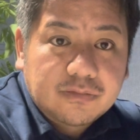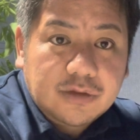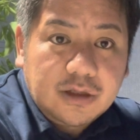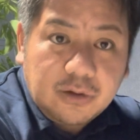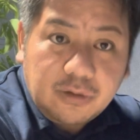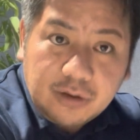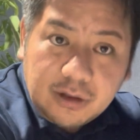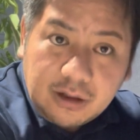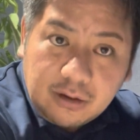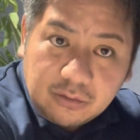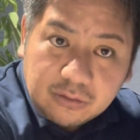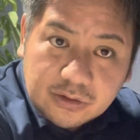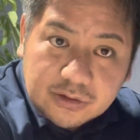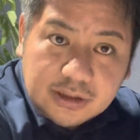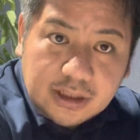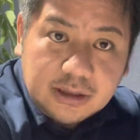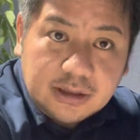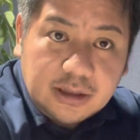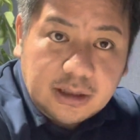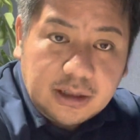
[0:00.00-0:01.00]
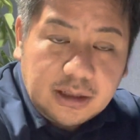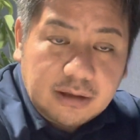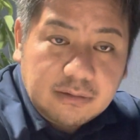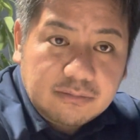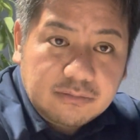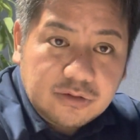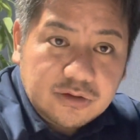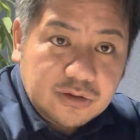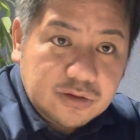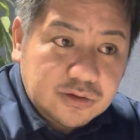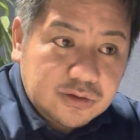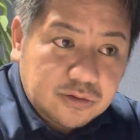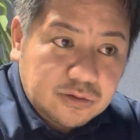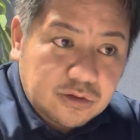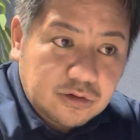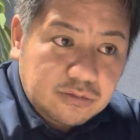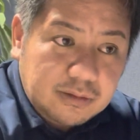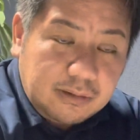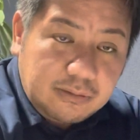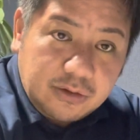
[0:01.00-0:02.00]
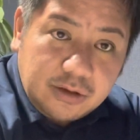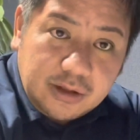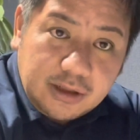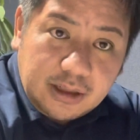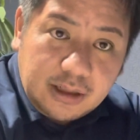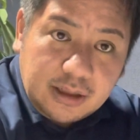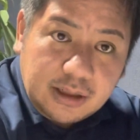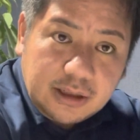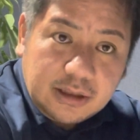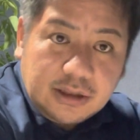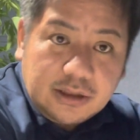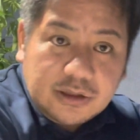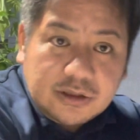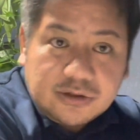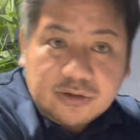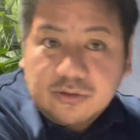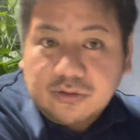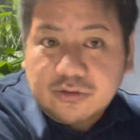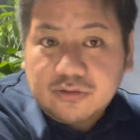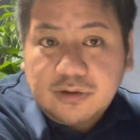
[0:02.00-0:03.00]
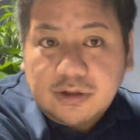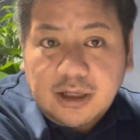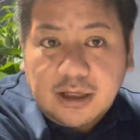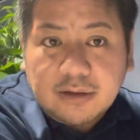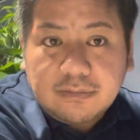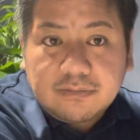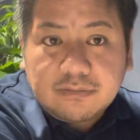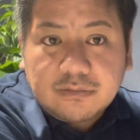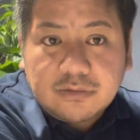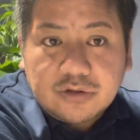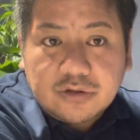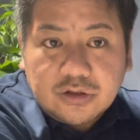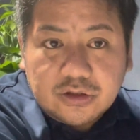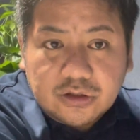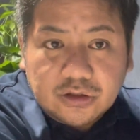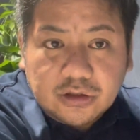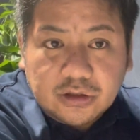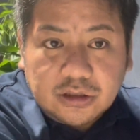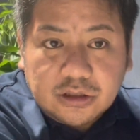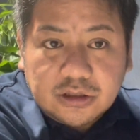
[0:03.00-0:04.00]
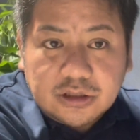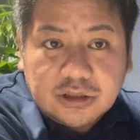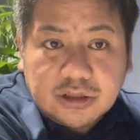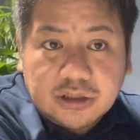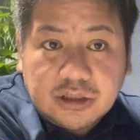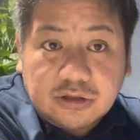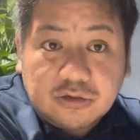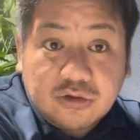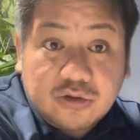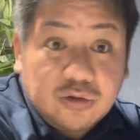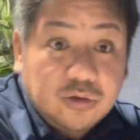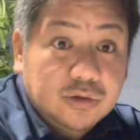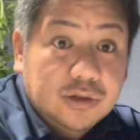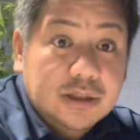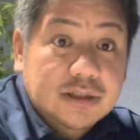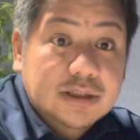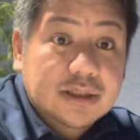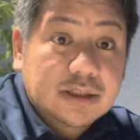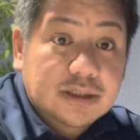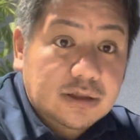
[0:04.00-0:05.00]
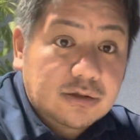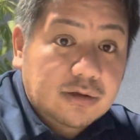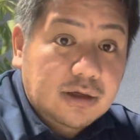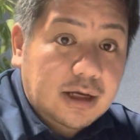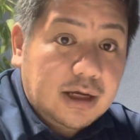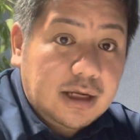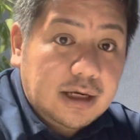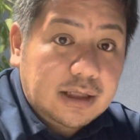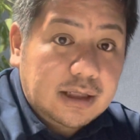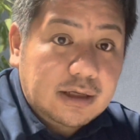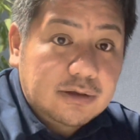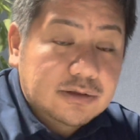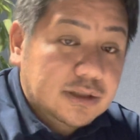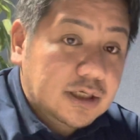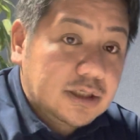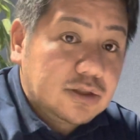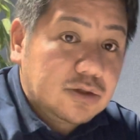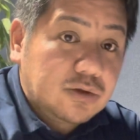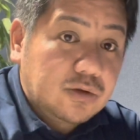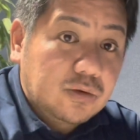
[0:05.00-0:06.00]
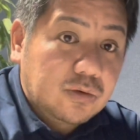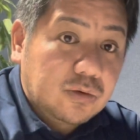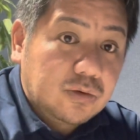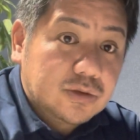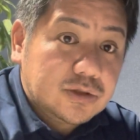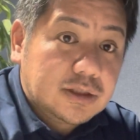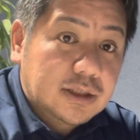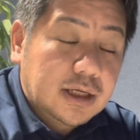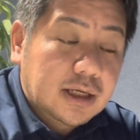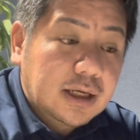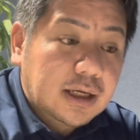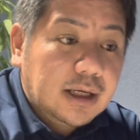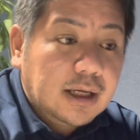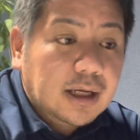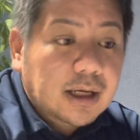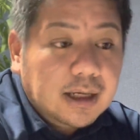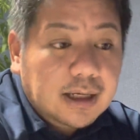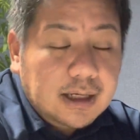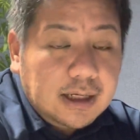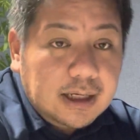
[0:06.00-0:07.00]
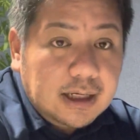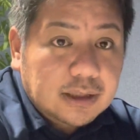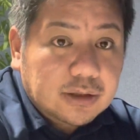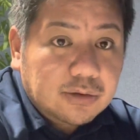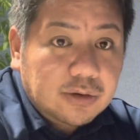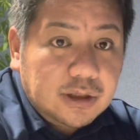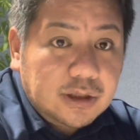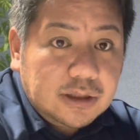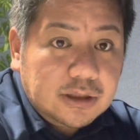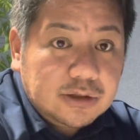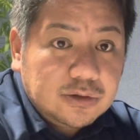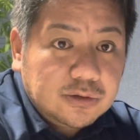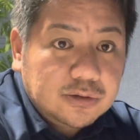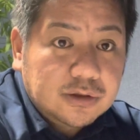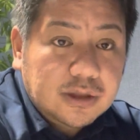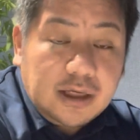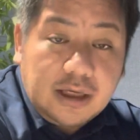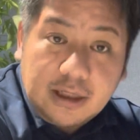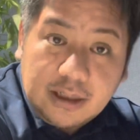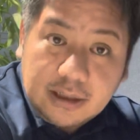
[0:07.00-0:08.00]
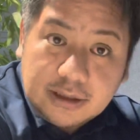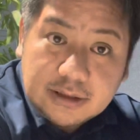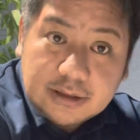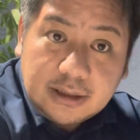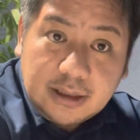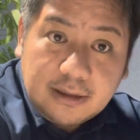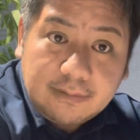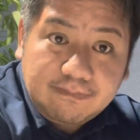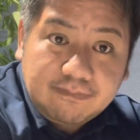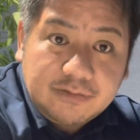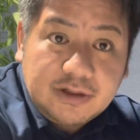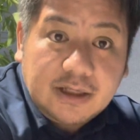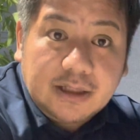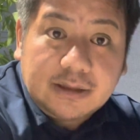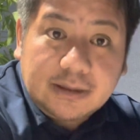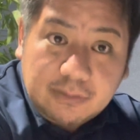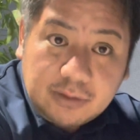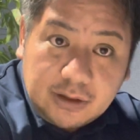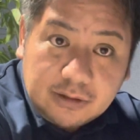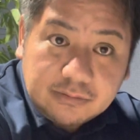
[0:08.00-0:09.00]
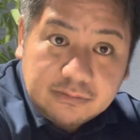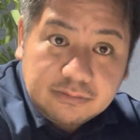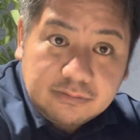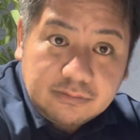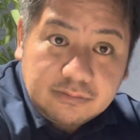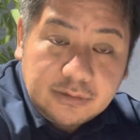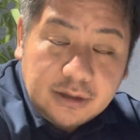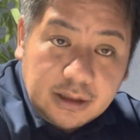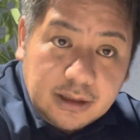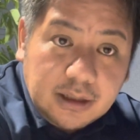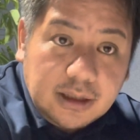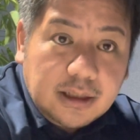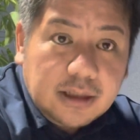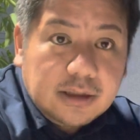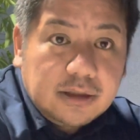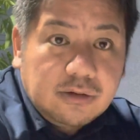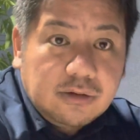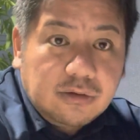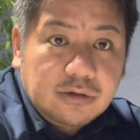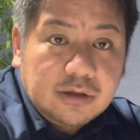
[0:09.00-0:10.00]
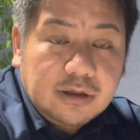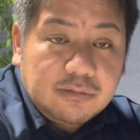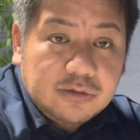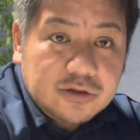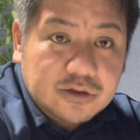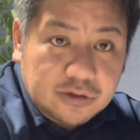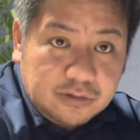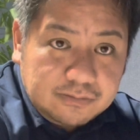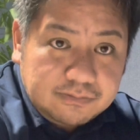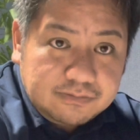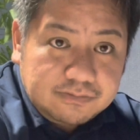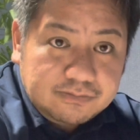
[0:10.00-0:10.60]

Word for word: これが本当に最低限。もちろんそれを守りながら、その上でスキルを上達させるとか体の成長に応じた、えトレーニングを提案してやってもらうねということはもちろん、